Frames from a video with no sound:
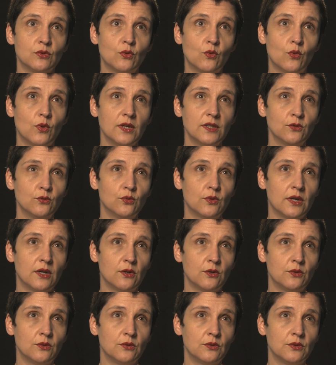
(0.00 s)
Quanto
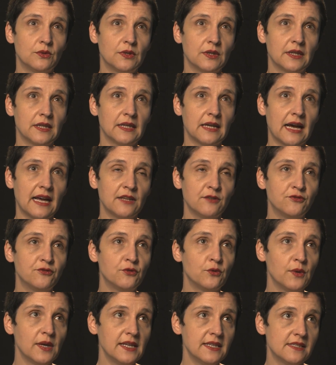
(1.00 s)
ao, eh, à
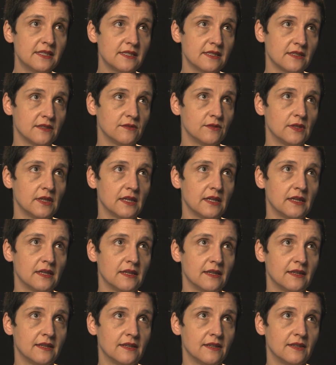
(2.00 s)
influência
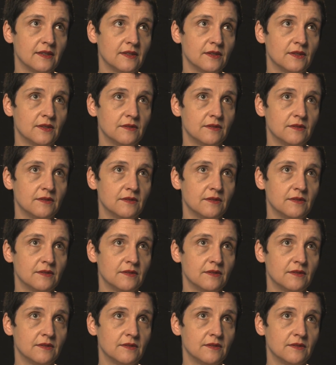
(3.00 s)
é,